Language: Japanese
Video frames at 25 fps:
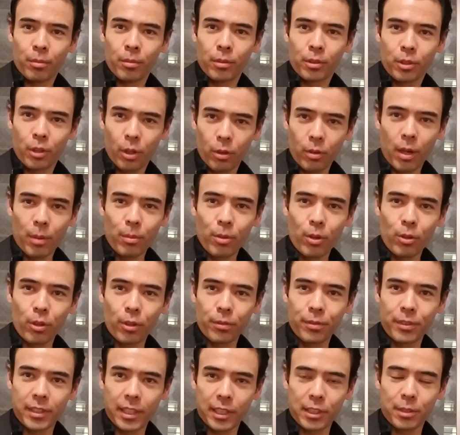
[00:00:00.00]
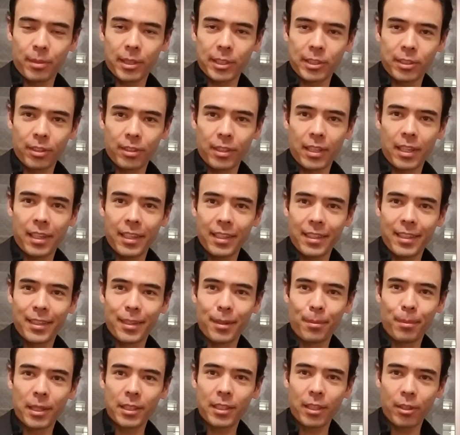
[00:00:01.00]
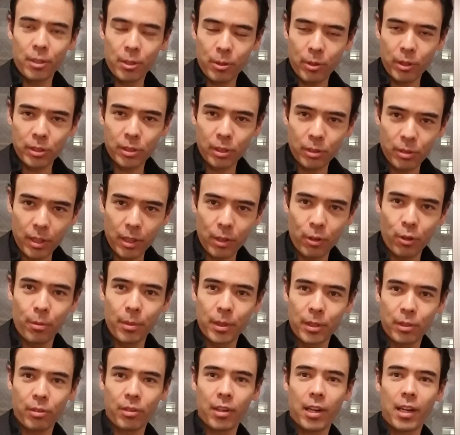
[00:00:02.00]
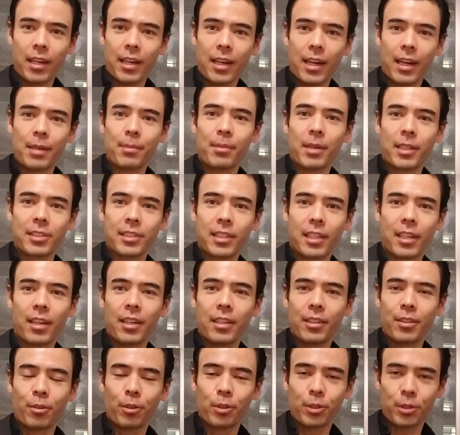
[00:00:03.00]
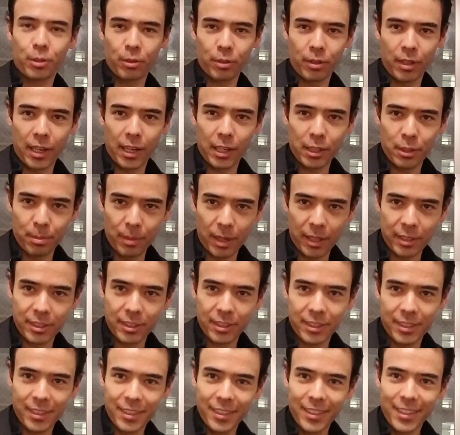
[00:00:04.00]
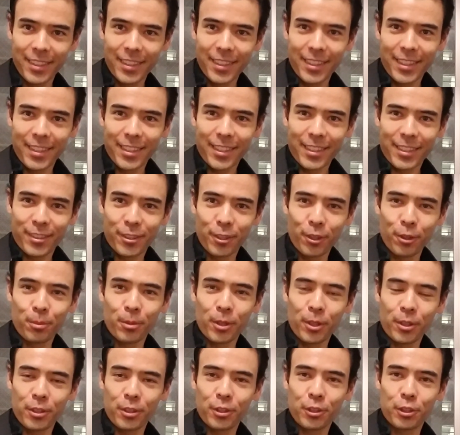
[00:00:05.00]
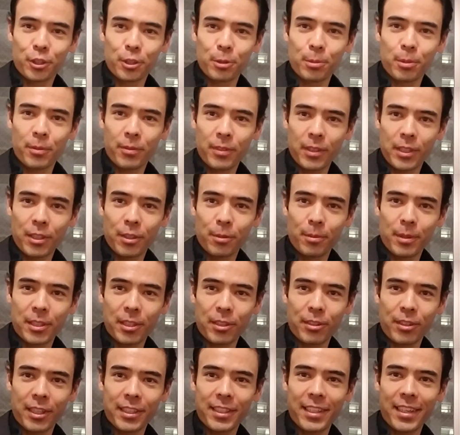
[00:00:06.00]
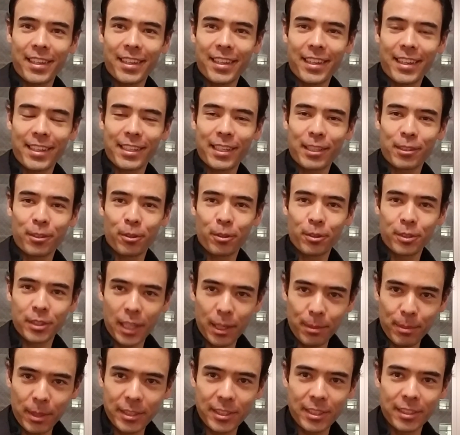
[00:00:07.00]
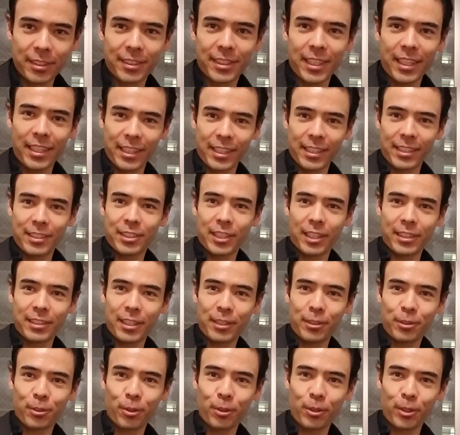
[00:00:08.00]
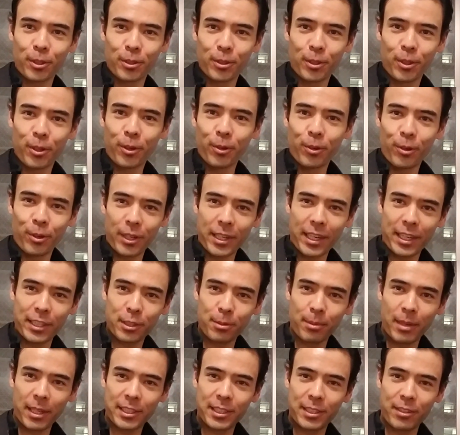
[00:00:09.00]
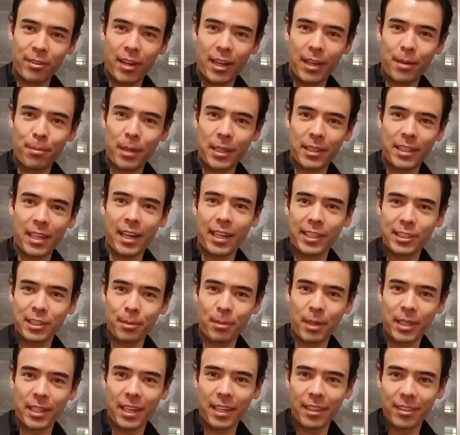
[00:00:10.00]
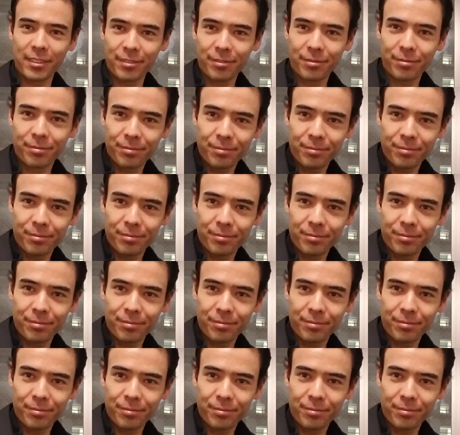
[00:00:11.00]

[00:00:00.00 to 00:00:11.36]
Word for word: 今日はもうごふん経ちましたので、またリクエストとかコメントがありましたらよろしくお願いします。今日も YouTube ビデオを見てくれてありがとうございます。ぜひチャンネル登録をお願いします。ではまた明日まで。